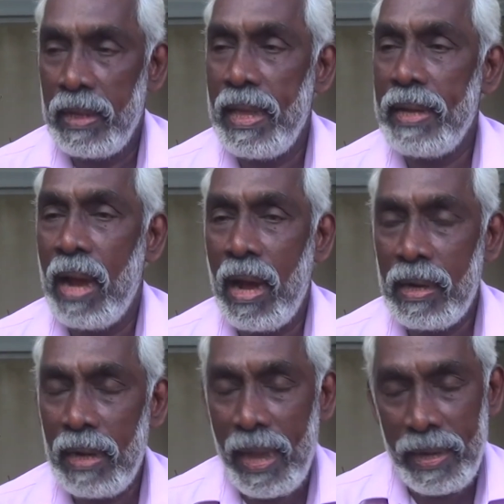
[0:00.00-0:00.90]
இதை
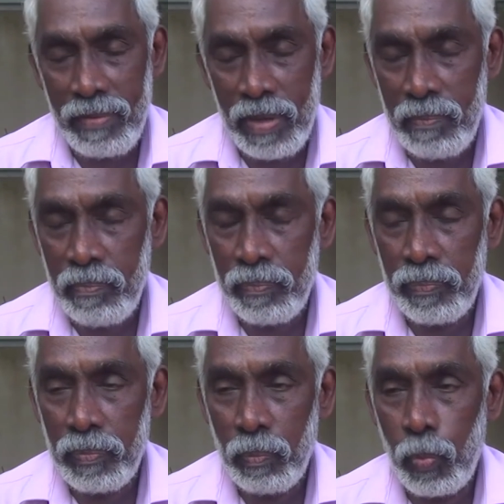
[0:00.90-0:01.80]
நாங்கள் அனைவரும்
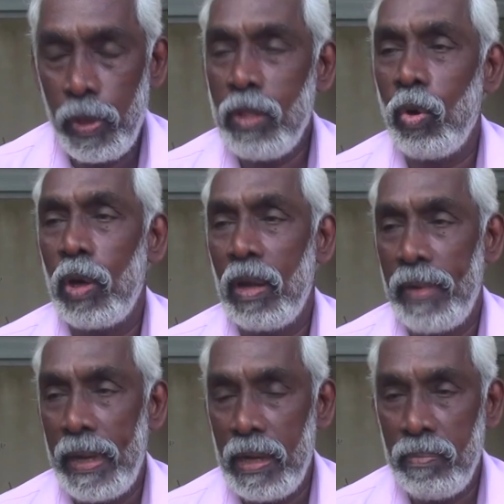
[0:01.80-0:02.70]
புரிந்து கொள்ள
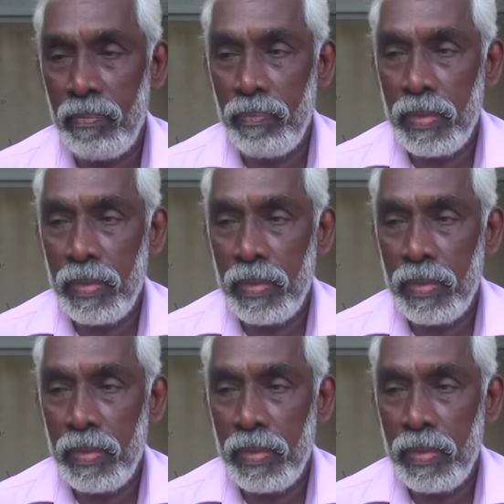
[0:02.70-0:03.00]
வேண்டும்